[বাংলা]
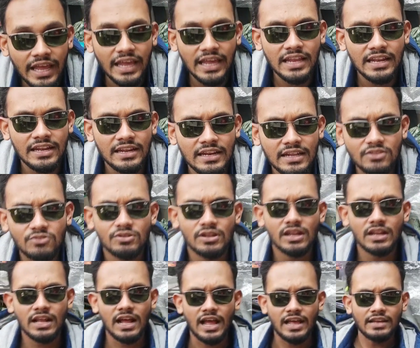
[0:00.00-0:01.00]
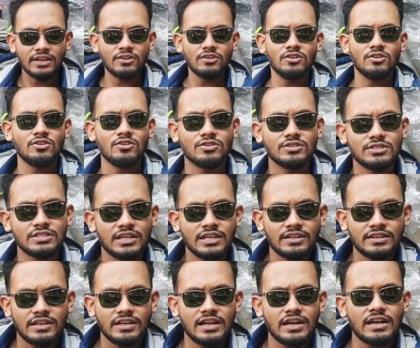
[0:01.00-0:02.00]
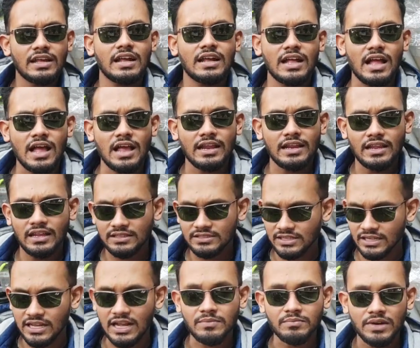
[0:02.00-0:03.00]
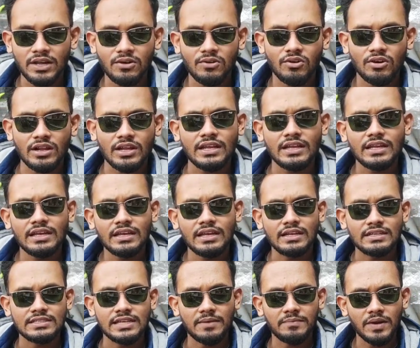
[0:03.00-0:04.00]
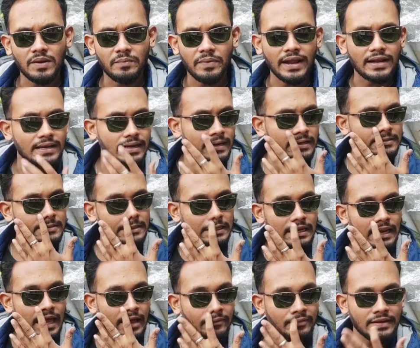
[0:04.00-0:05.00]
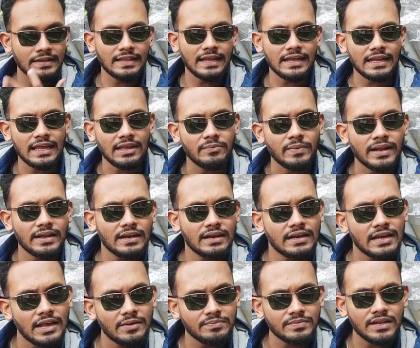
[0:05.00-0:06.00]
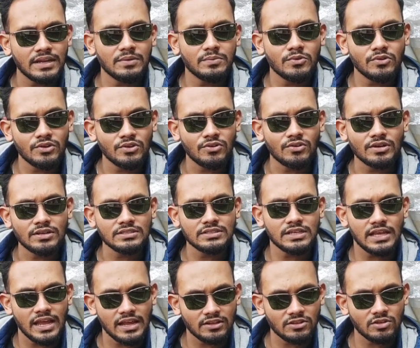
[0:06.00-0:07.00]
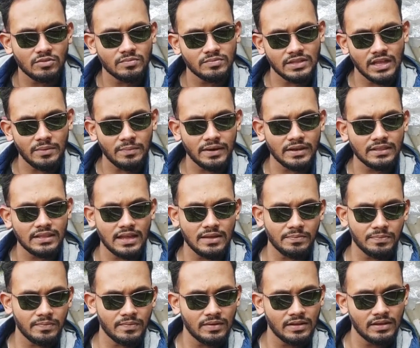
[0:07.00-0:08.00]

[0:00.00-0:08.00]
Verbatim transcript: এই রিলে দুইটার কাহিনী হলো যে রিলেটা কাহিনী যে কামটা করে যে আপনার ব্যাটারির যে লাইফটা থাকে ব্যাটারির লাইফটা মনে করেন যে একদম দাপার দাপ